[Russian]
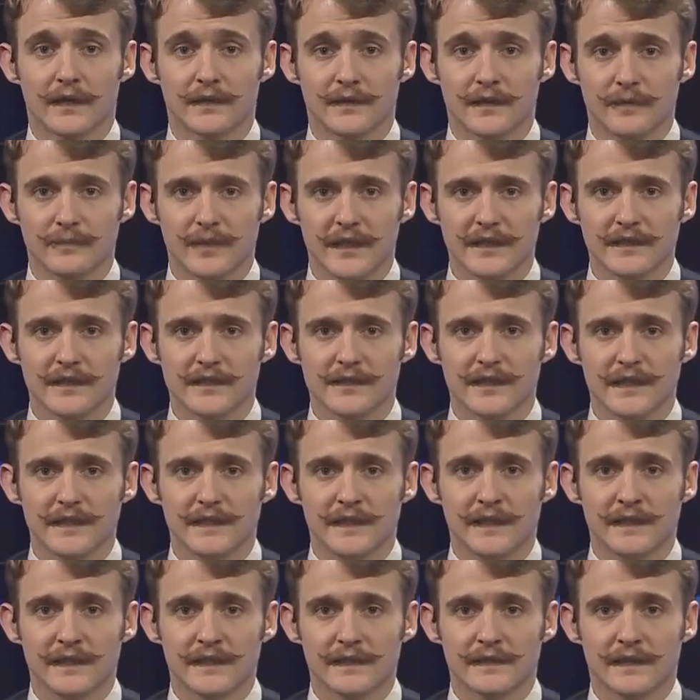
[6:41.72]
На
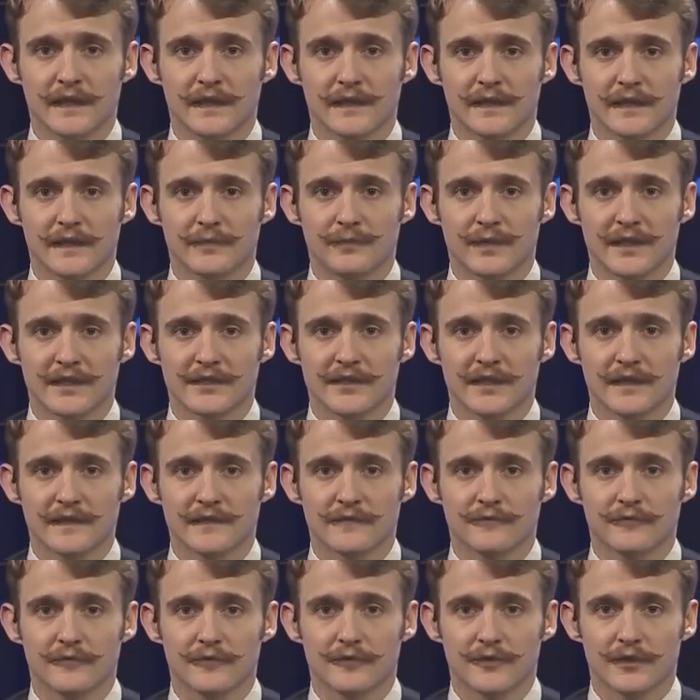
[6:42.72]
протяжении нескольких
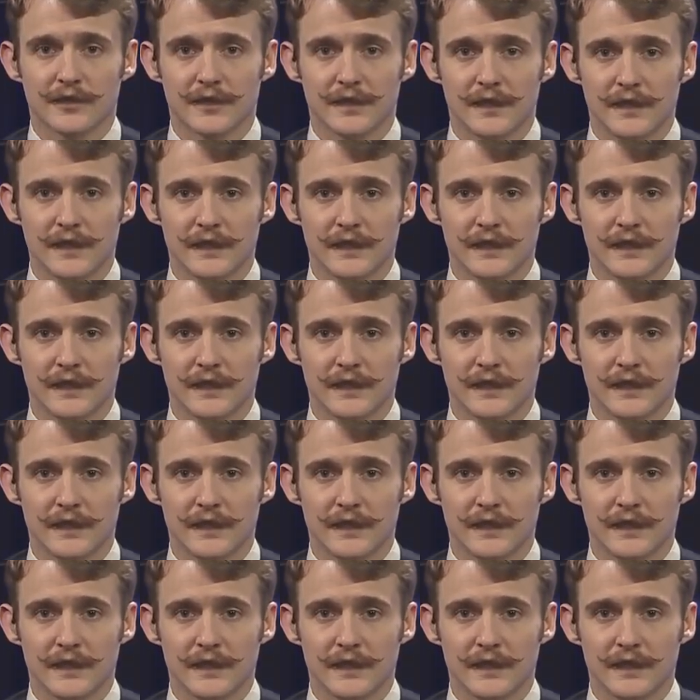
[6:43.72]
предшествующих